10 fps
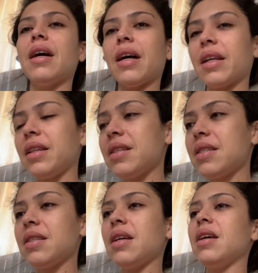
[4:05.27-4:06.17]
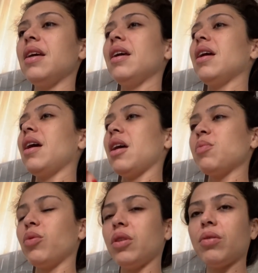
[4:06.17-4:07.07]
agradecer,
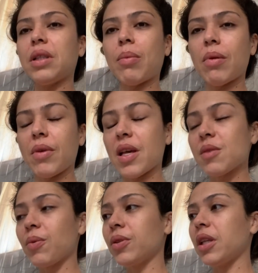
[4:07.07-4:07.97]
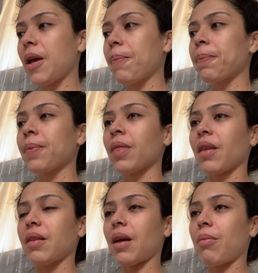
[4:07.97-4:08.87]
responder o que dá para me responder
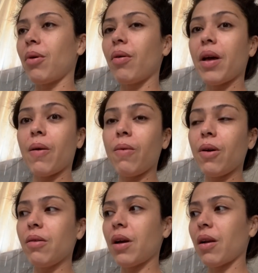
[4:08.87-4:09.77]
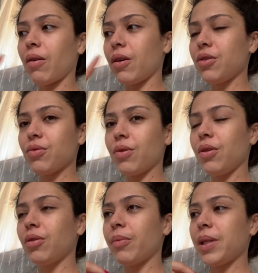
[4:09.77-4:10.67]
tá bom? É um olho no relógio, um
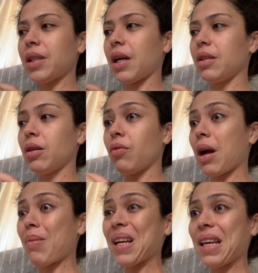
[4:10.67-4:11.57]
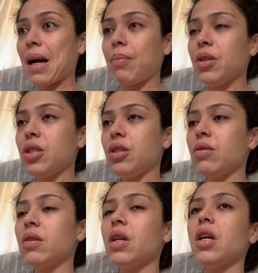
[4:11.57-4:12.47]
olho no comentário. Então eu vou acabar aqui
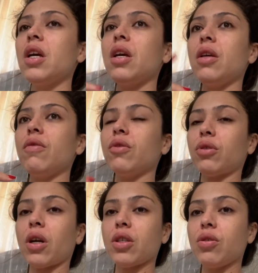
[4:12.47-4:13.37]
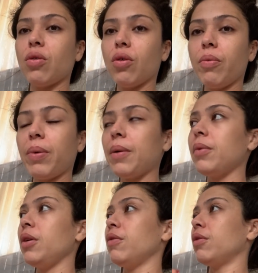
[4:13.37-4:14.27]
rapidinho e vou trocar de roupa
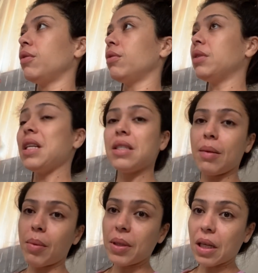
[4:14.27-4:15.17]
e vou descer para mim